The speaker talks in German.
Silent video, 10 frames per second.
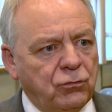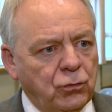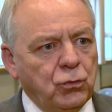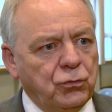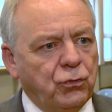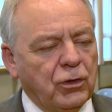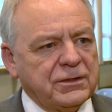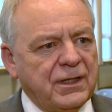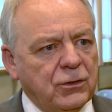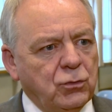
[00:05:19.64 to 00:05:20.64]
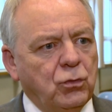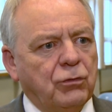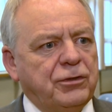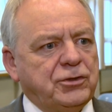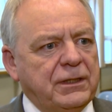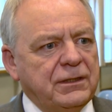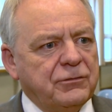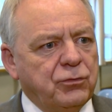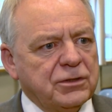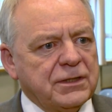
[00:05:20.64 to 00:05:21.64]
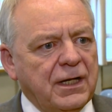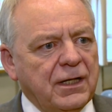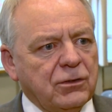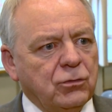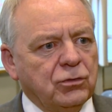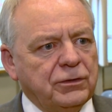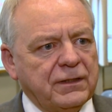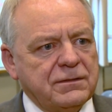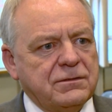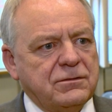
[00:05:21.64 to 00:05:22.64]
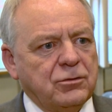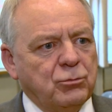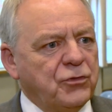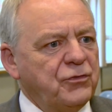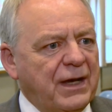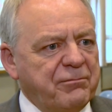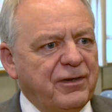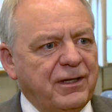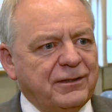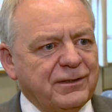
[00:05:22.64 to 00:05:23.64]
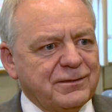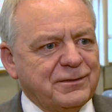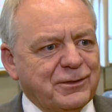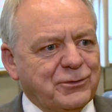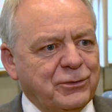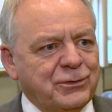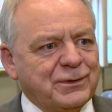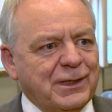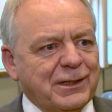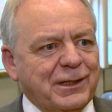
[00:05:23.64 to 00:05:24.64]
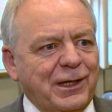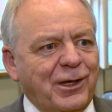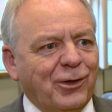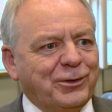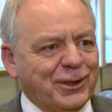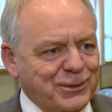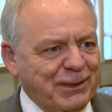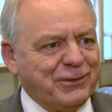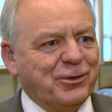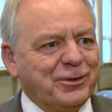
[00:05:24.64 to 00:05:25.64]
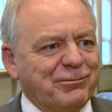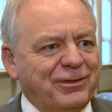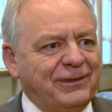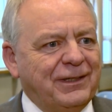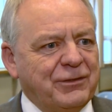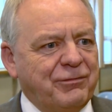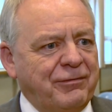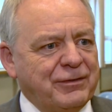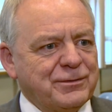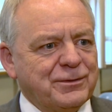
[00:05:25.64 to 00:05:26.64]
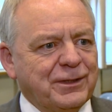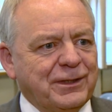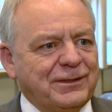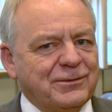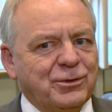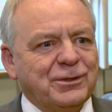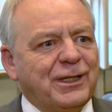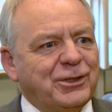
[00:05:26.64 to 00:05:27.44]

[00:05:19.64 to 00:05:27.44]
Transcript: gut vortragen, gut und verständlich vortragen und jetzt äh, müssen wir abwarten, das ist jetzt sozusagen auch der Respekt vor dem Landesverfassungsgericht das Urteil